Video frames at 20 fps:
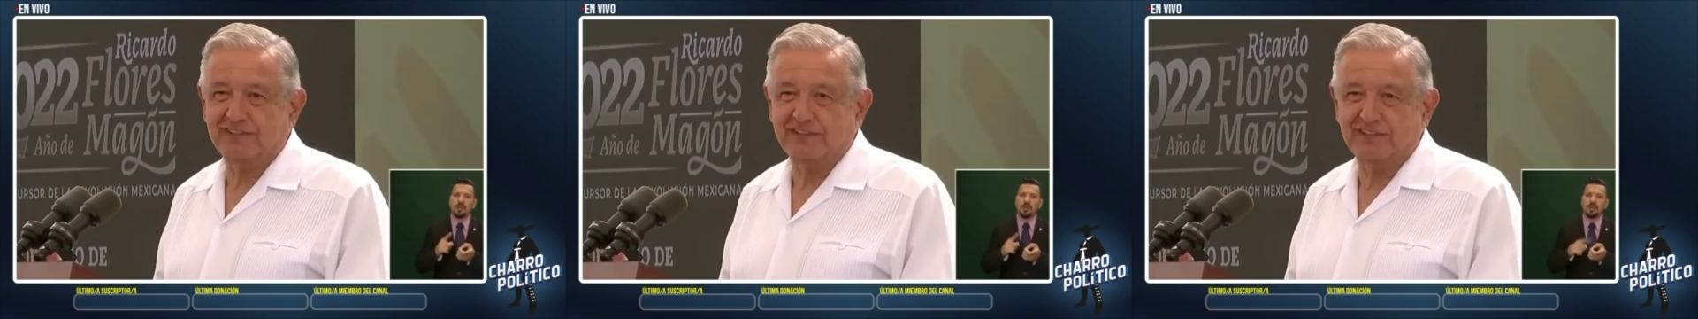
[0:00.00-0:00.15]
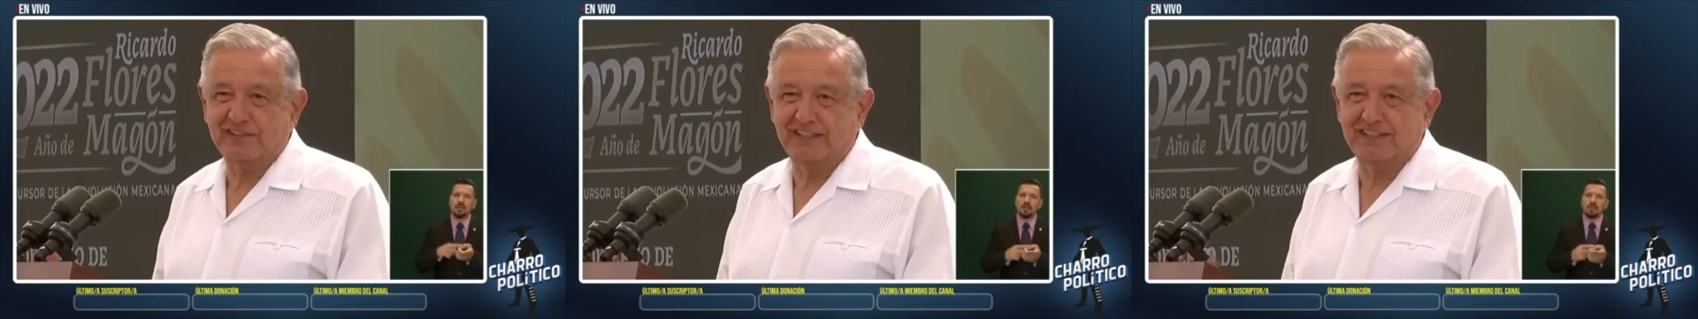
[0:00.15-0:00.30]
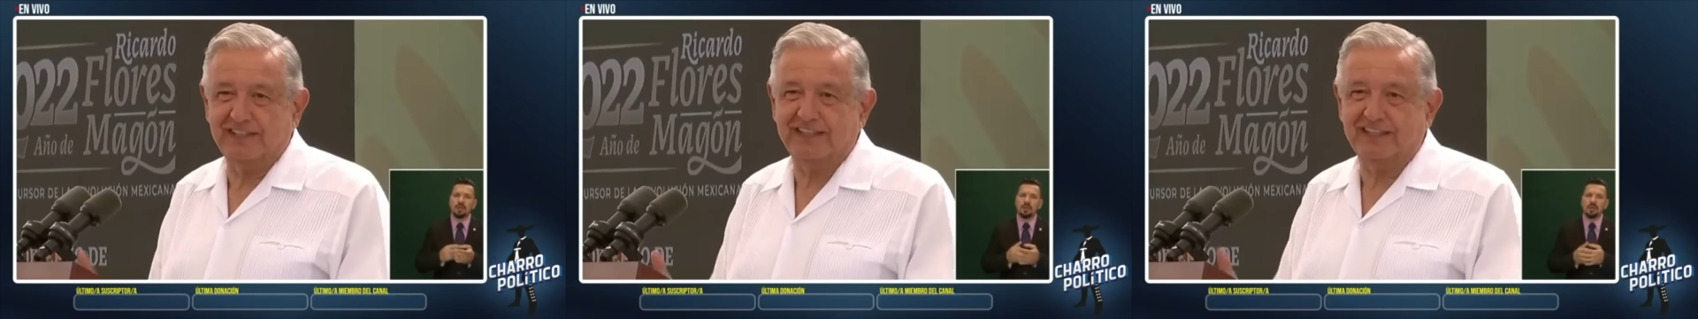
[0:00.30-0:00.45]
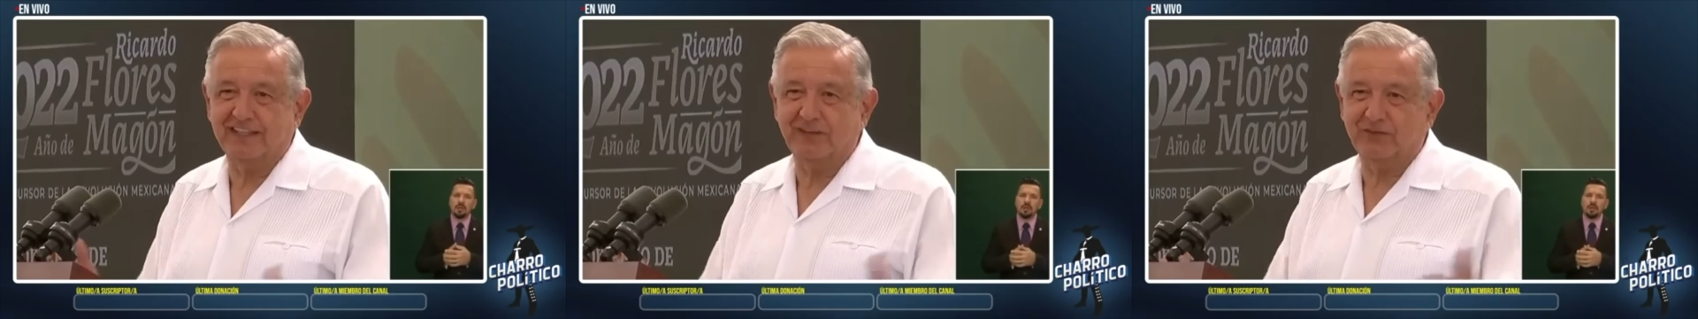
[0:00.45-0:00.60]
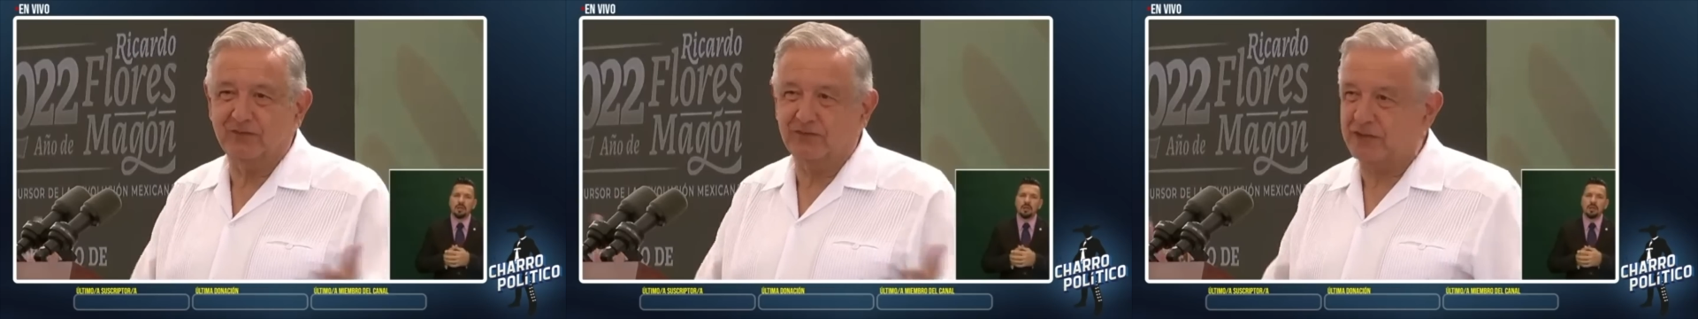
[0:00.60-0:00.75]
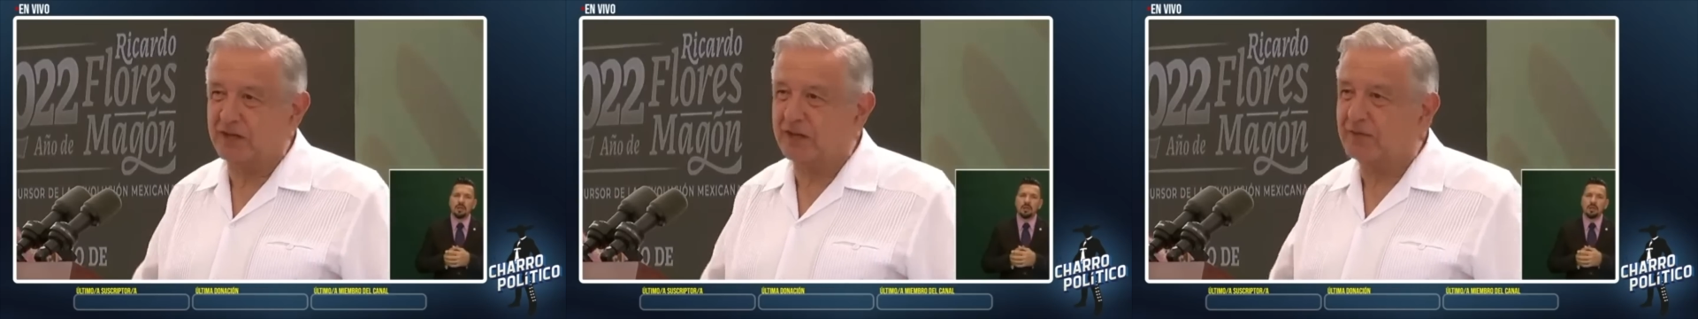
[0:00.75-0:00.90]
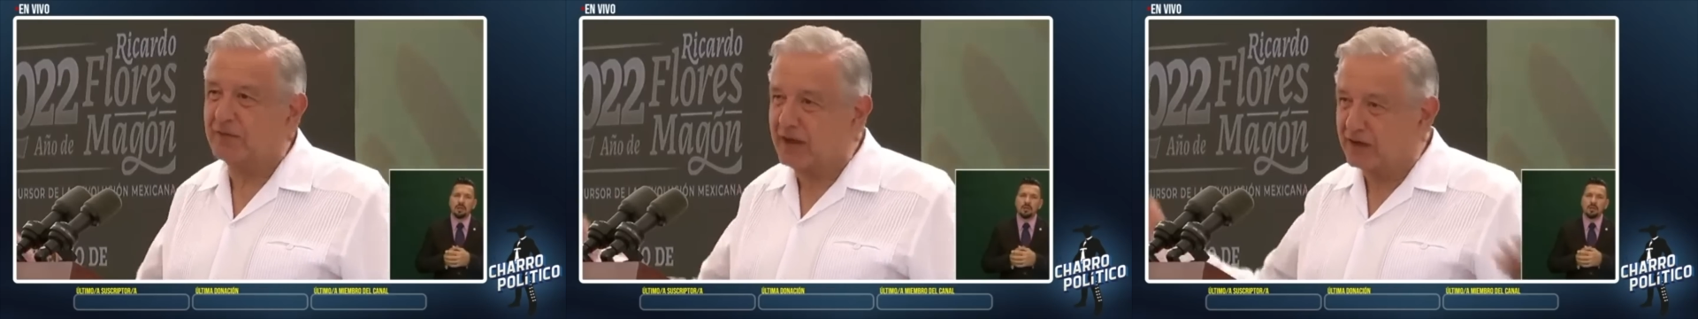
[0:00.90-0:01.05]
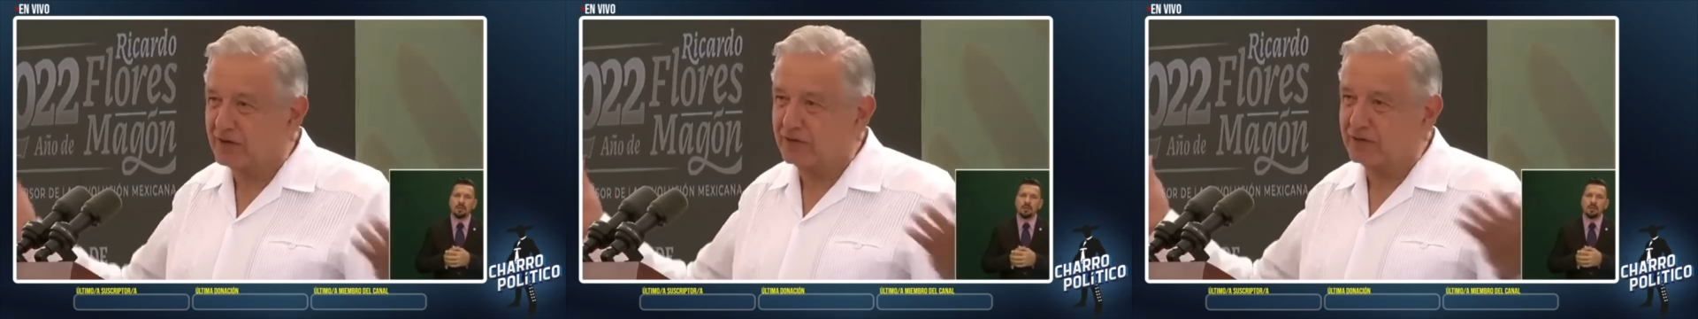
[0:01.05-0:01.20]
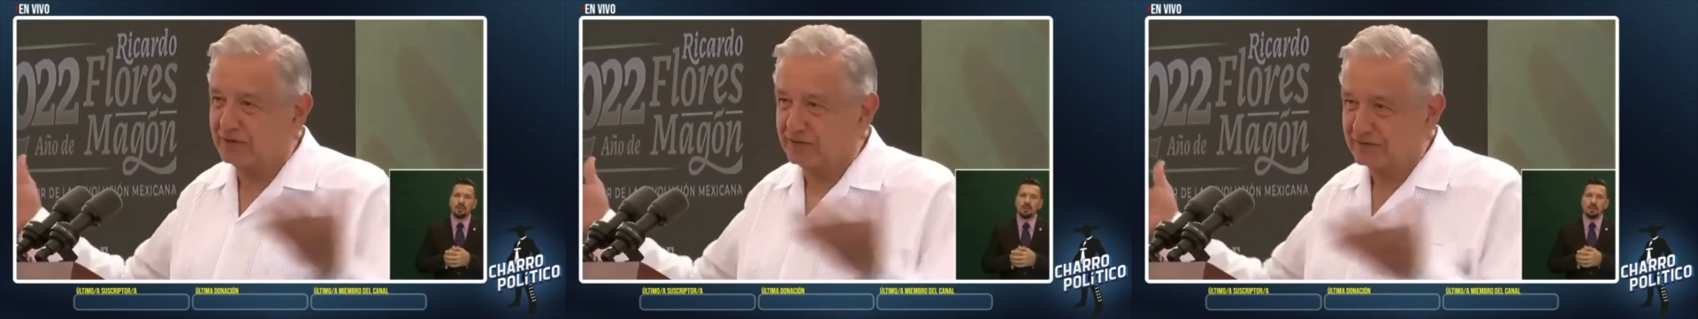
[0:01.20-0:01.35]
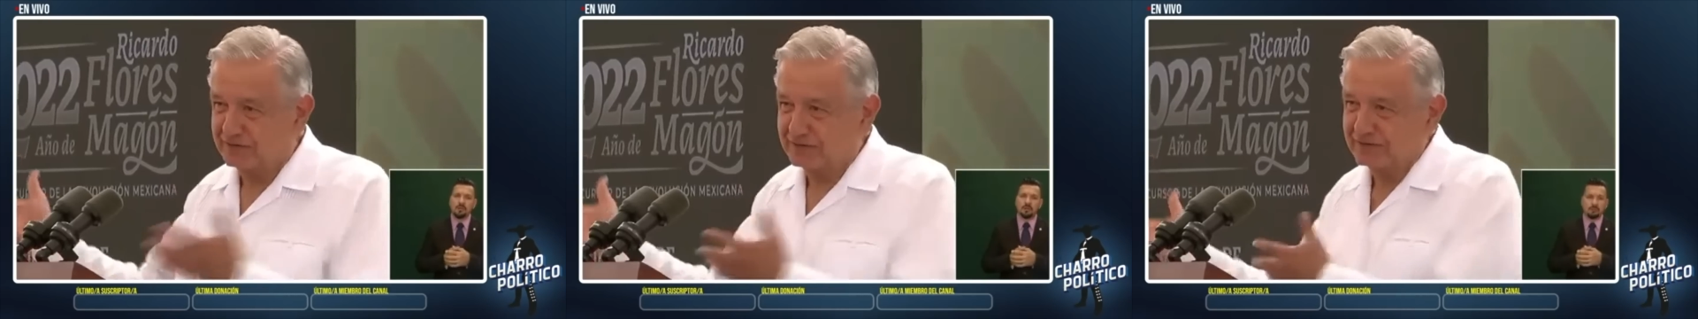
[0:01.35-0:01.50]
y tiene un
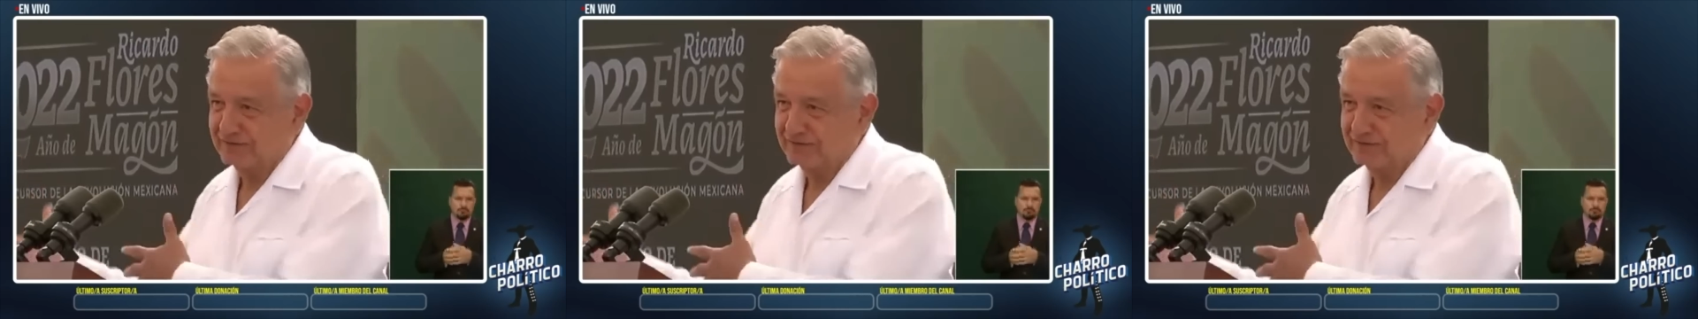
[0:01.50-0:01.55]
trabajo